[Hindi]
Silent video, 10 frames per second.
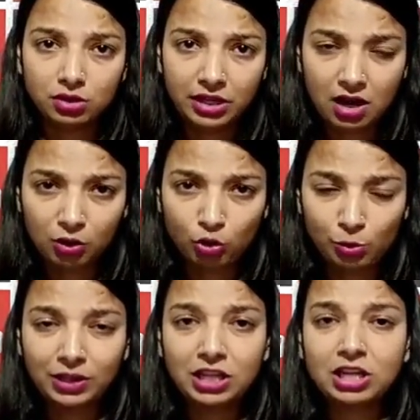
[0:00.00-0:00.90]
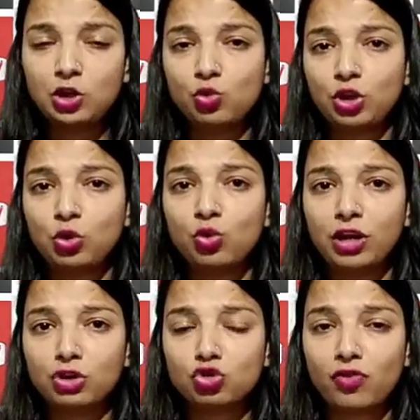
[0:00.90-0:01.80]
यहाँ कुलपति की नियुक्ति को
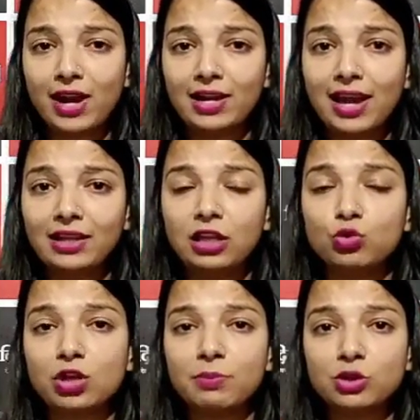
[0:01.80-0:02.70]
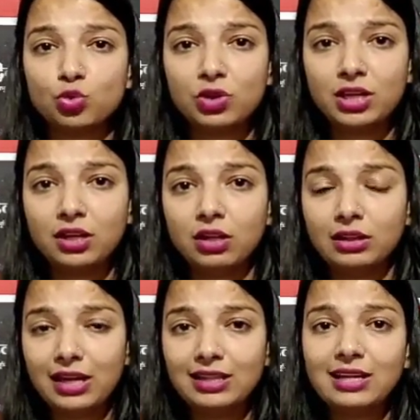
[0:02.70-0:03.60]
लेकर जो फाइल आई थी उसे मंजूरी
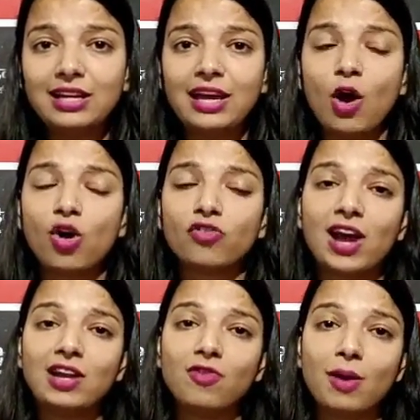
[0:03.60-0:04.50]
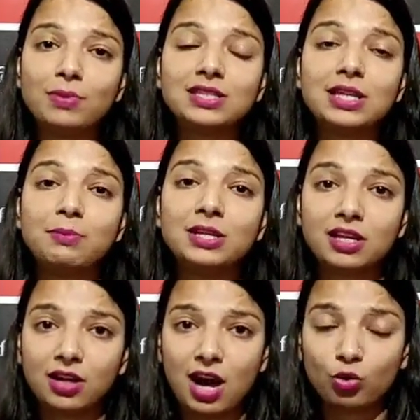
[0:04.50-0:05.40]
दे दी गई है और फाइल वापस से भी
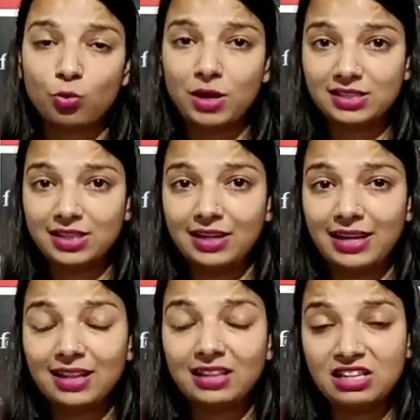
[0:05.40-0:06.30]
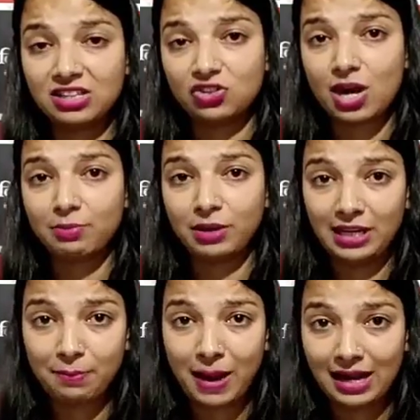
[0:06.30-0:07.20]
सरकार को भेज दी गई है तीन से चार
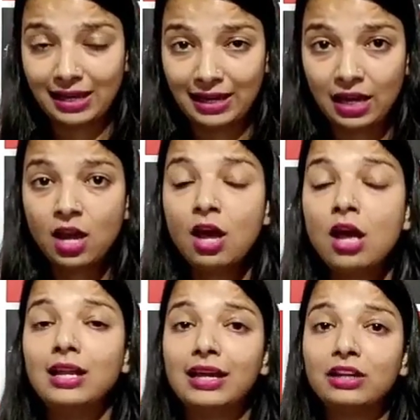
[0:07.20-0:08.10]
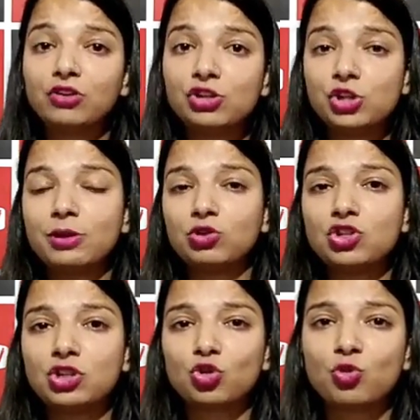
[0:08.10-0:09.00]
महीने पहले ही लेकिन कृषि मंत्री
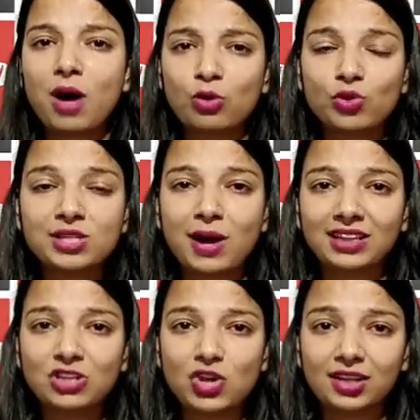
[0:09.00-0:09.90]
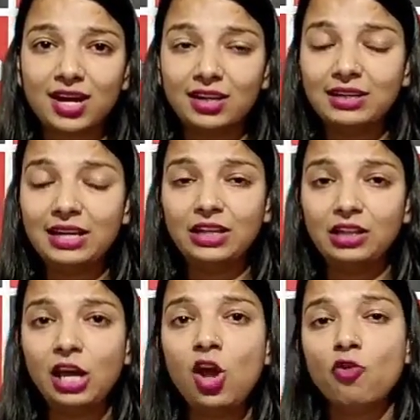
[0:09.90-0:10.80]
चंद्र कुमार को इस बात की जानकारी नहीं
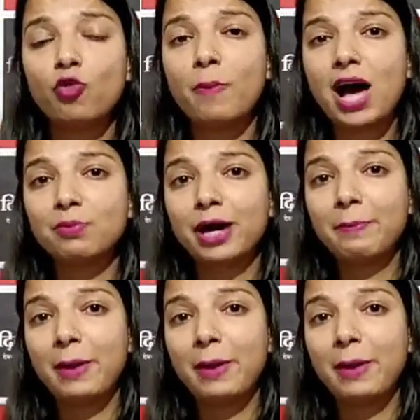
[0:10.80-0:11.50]
थी वो बार बार